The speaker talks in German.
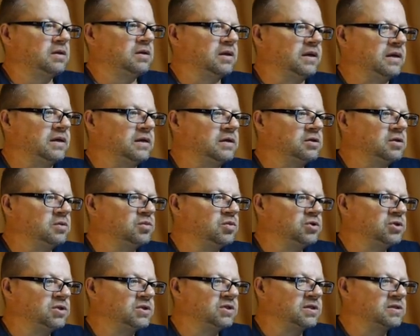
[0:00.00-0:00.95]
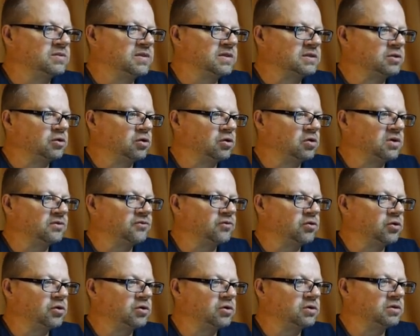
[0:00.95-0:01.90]
Also muss ich die zwei Sachen
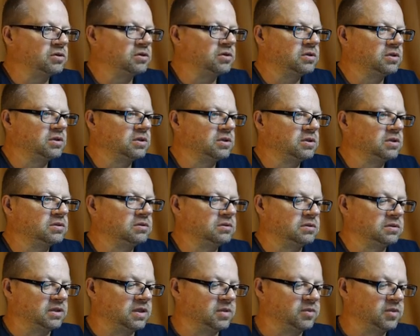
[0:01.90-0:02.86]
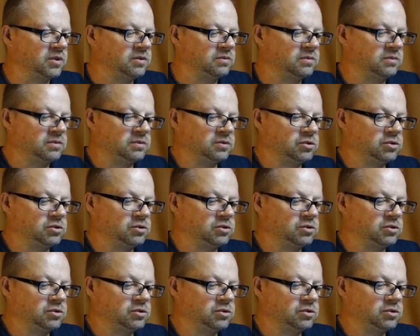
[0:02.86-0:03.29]
einfach nehmen.